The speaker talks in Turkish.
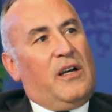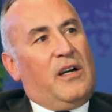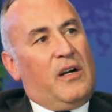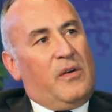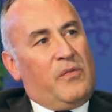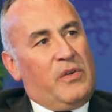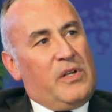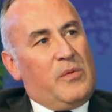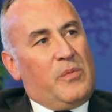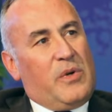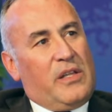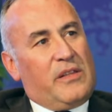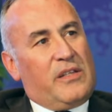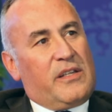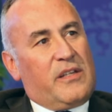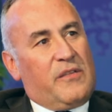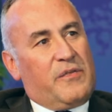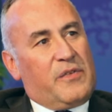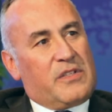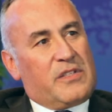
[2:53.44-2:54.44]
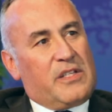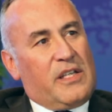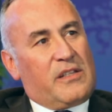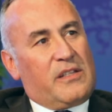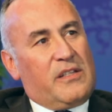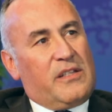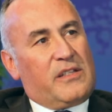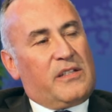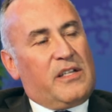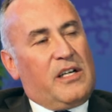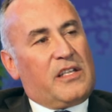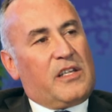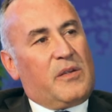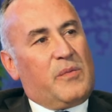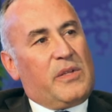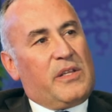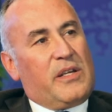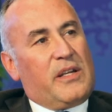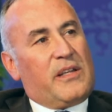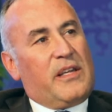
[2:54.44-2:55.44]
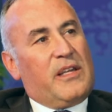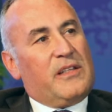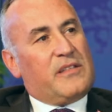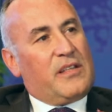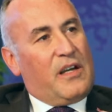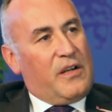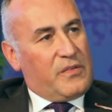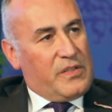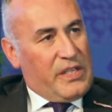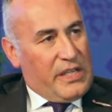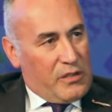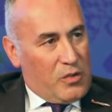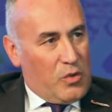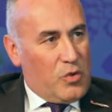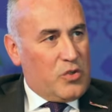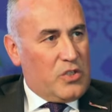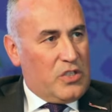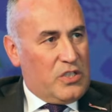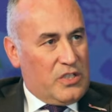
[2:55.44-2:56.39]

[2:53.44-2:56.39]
havalimanındaki fırsatları takip ederken TAV Teknoloji